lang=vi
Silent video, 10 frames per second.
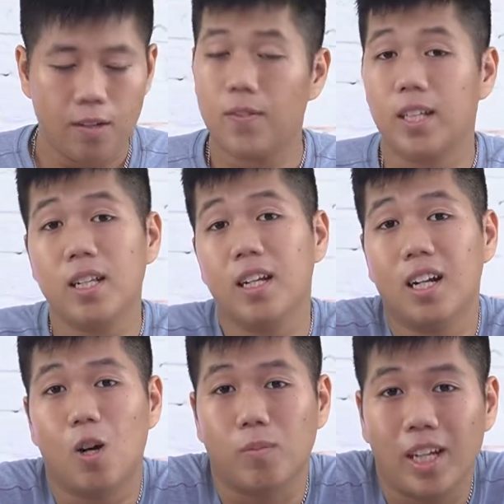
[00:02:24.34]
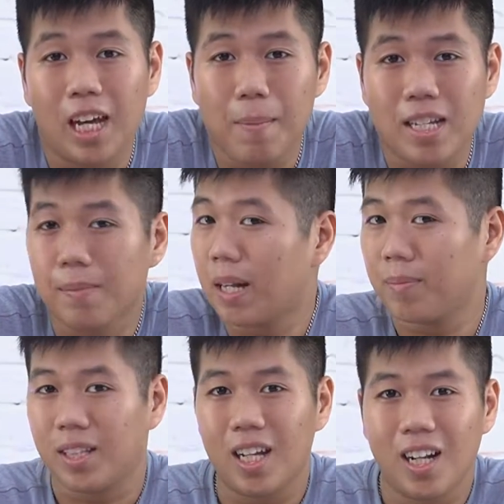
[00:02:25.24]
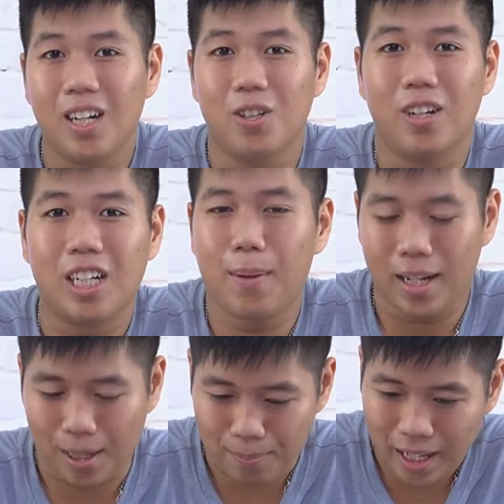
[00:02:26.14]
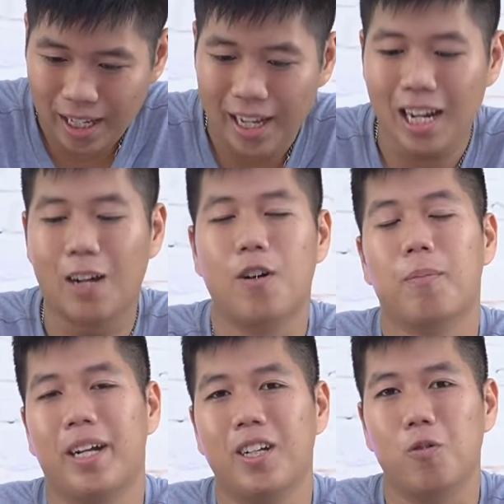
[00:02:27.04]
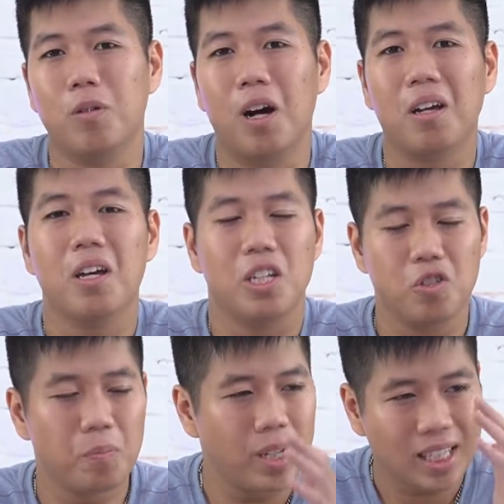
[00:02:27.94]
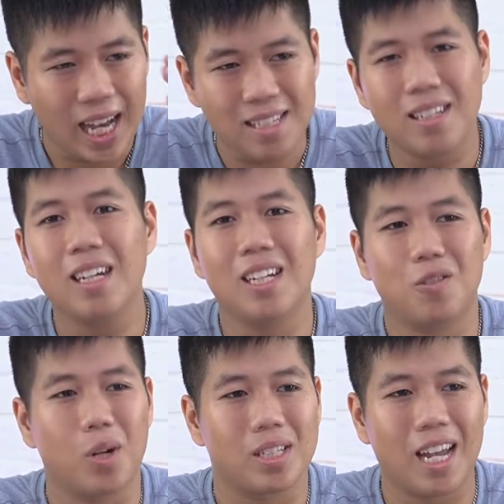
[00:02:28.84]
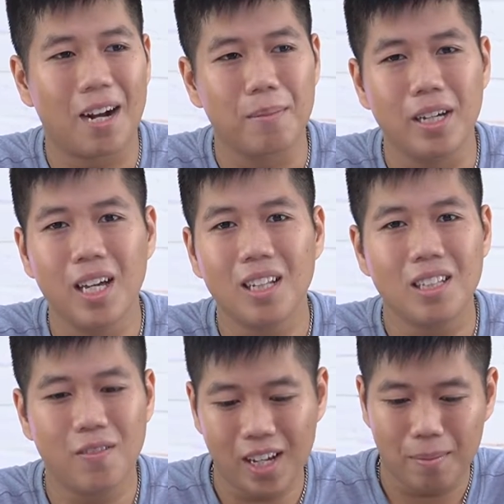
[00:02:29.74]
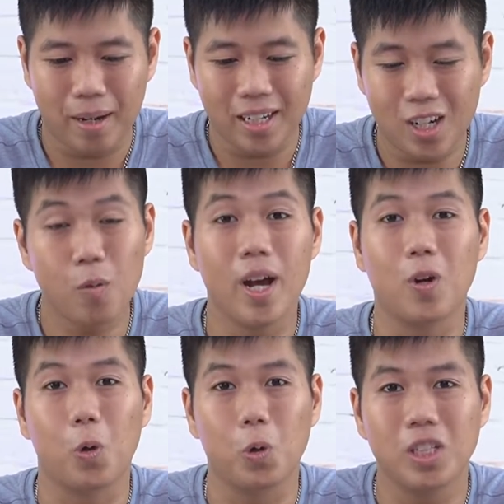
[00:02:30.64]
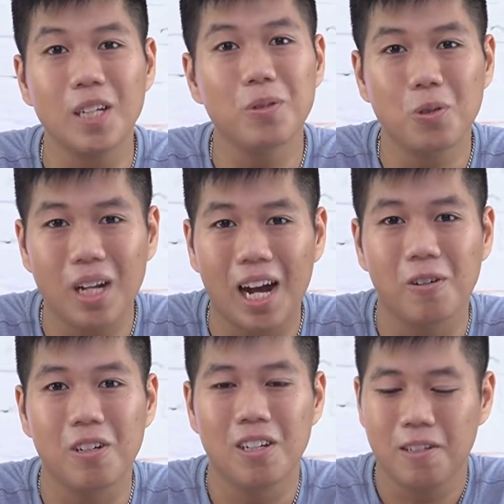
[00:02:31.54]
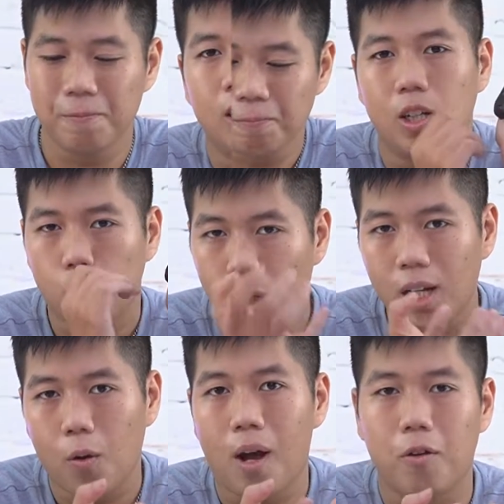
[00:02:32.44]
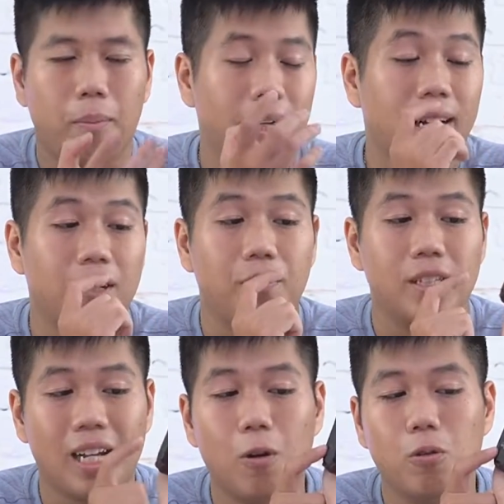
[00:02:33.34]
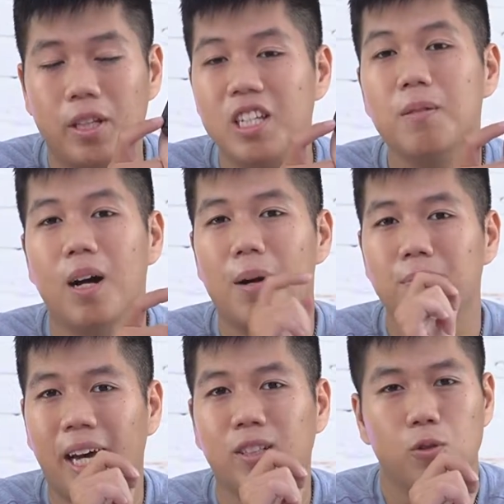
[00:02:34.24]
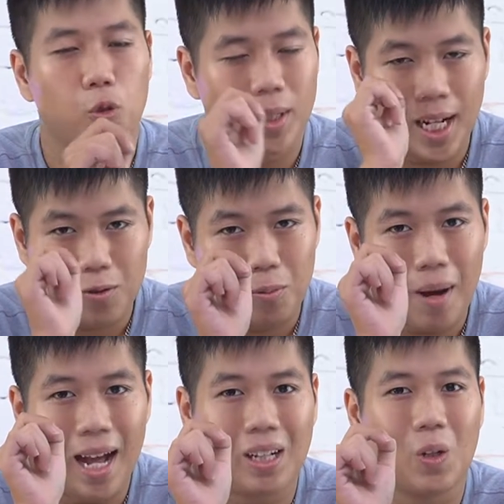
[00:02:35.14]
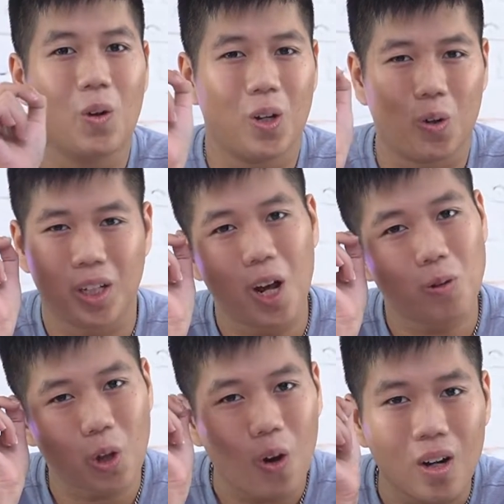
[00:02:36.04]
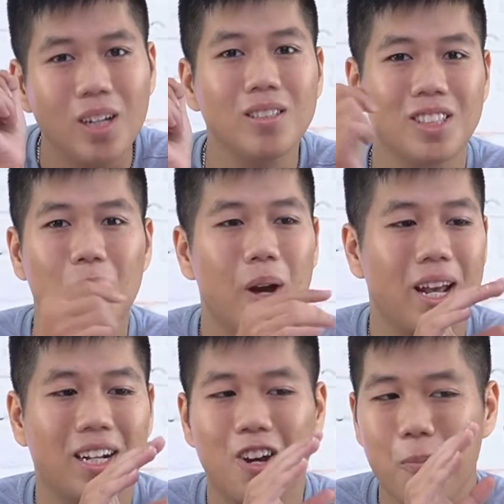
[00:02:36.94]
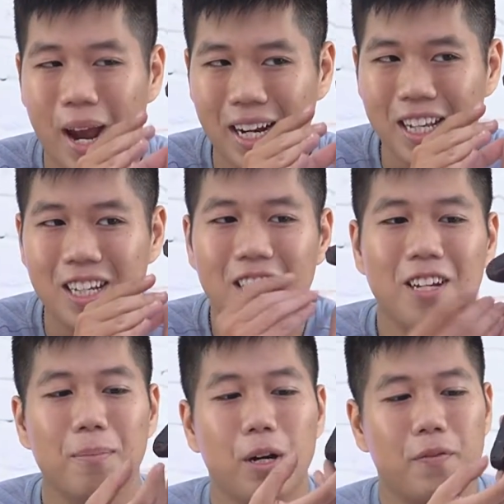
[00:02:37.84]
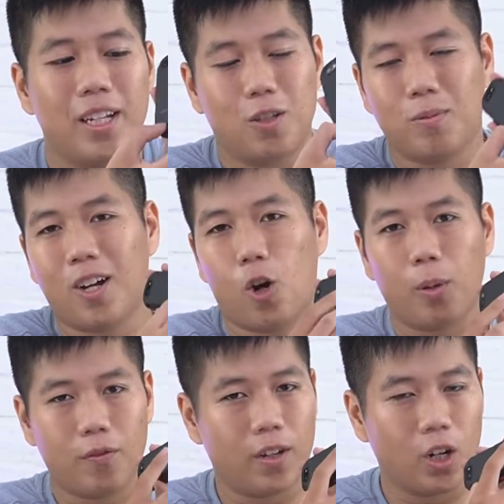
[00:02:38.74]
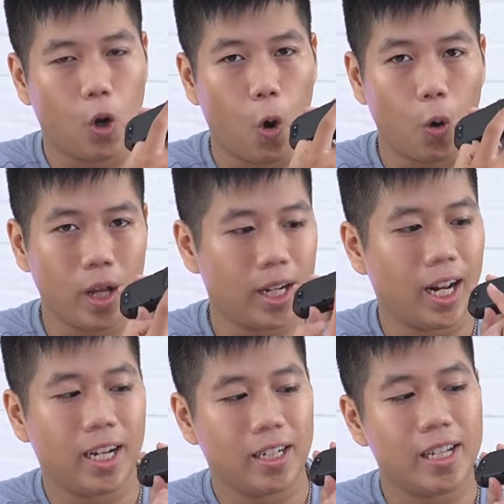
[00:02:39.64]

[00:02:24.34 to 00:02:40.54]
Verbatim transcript: Và tất nhiên là cổng tai nghe 3.5 thì tiện lợi rồi. Các bạn cắm tai nghe nào vào máy này cũng được. USB Type-C là chuẩn sạc mới nhất. Như vậy cái máy này không hề cổ lỗ sĩ một chút nào. Tuy là loa của máy đặt ở phía sau, thế nhưng mà âm thanh cho dù bạn đặt xuống bàn nó lại còn kêu to hơn chứ không hề là kêu bé đi bởi vì là chúng ta có một cái phần gồ lên đây này.